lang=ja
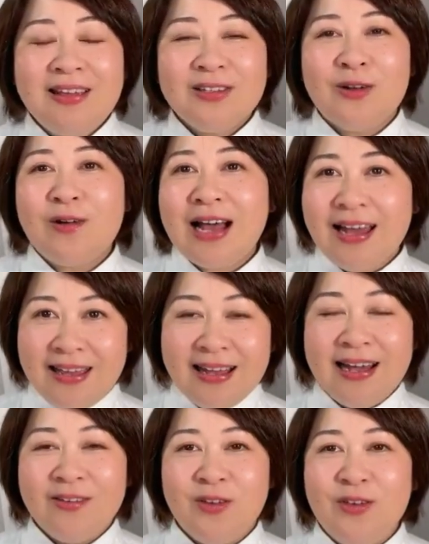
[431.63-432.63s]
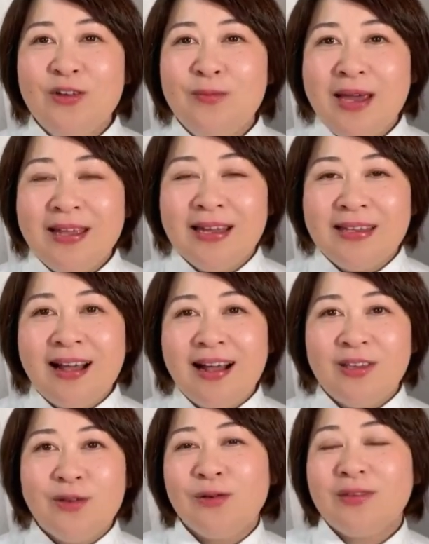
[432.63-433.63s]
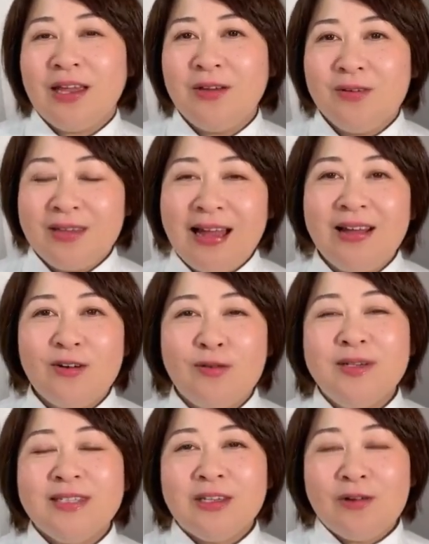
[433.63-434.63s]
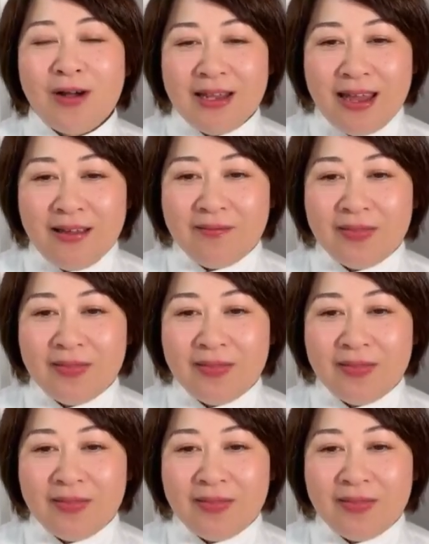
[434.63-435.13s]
その海外の有名な名が通ったようなお店とかで